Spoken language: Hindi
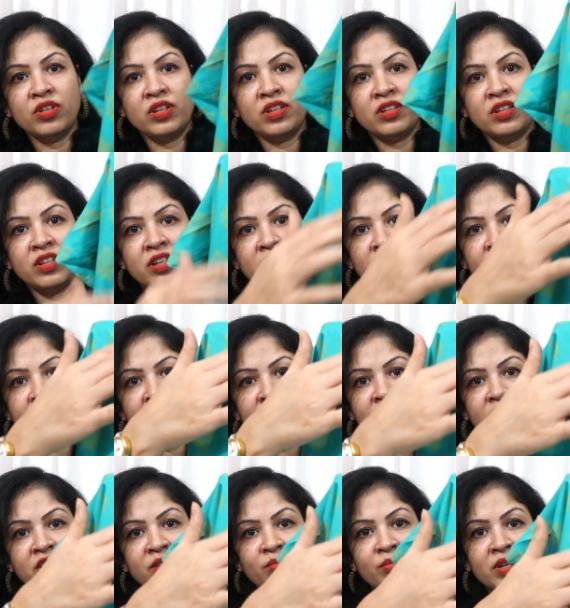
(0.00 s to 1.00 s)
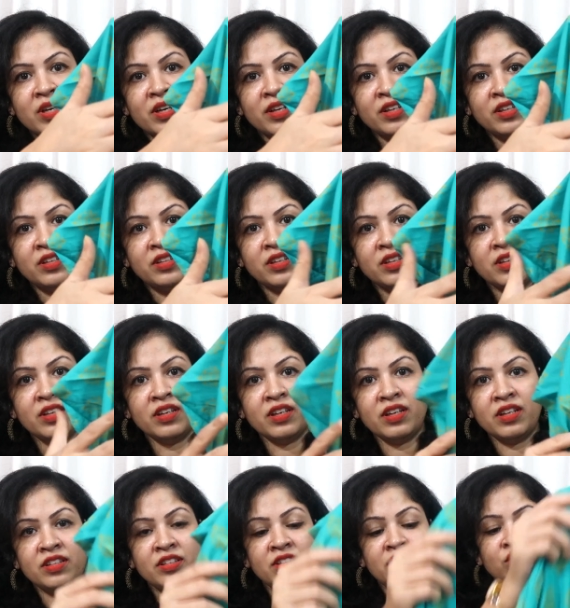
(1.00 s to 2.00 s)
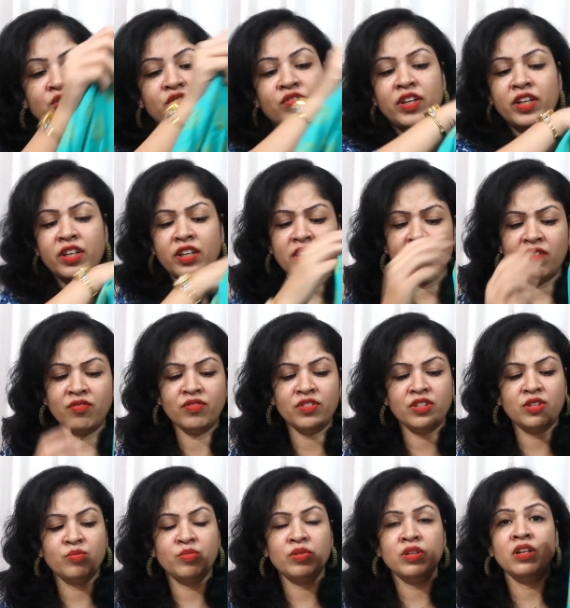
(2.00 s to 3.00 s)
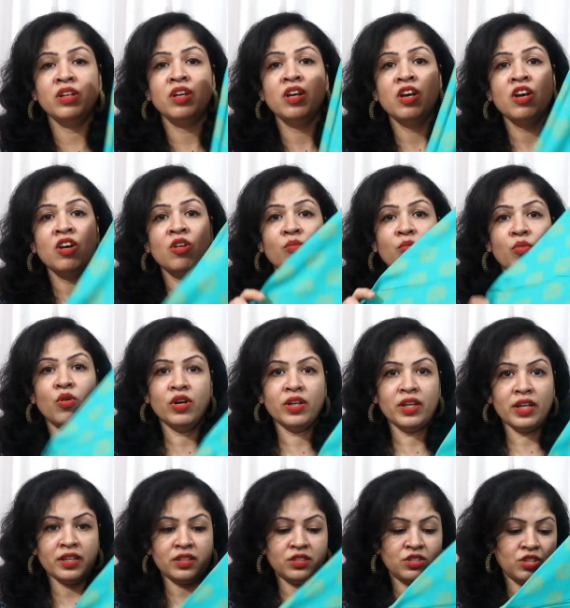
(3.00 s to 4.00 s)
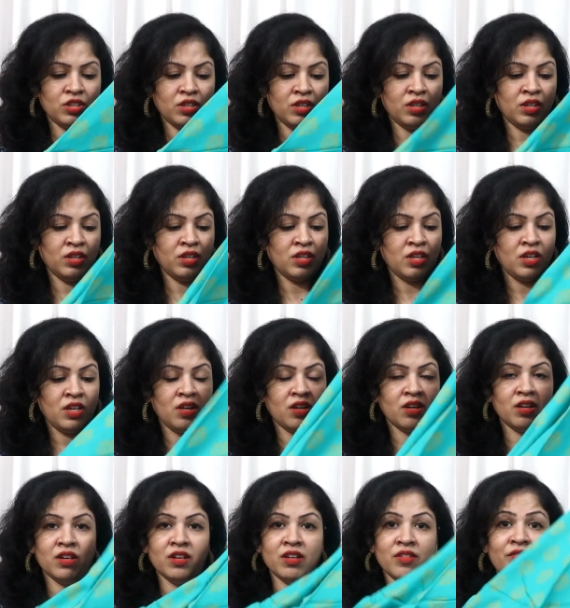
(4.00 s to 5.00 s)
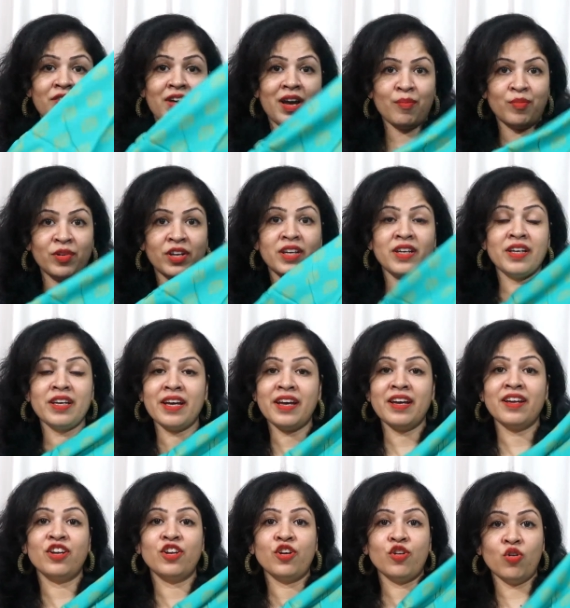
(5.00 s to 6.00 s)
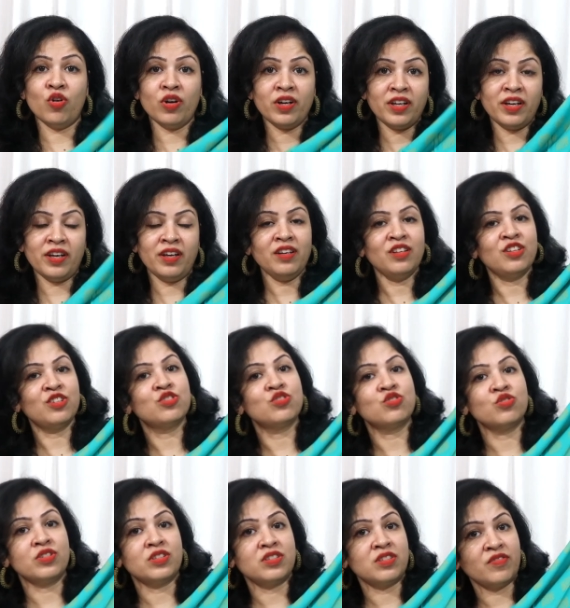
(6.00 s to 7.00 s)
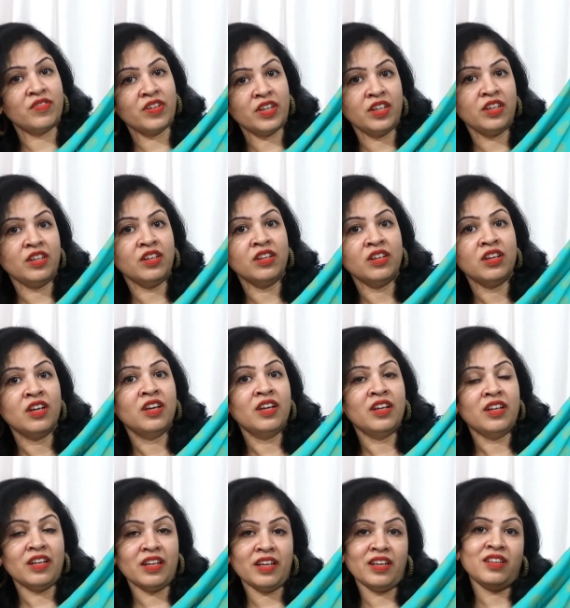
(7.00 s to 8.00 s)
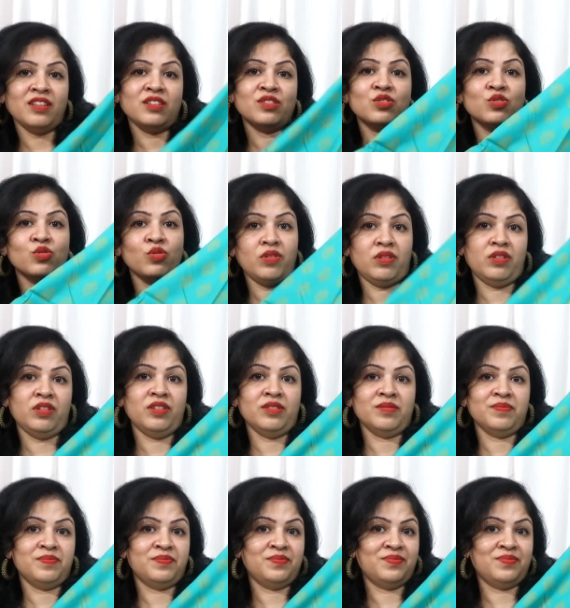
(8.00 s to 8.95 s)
तो कितनी प्यारी दिख के आती है तो वेरी कंफर्टेबल बहुत अच्छा फैब्रिक है रेन है सो इट्स अ वेरी नाइस कुर्ती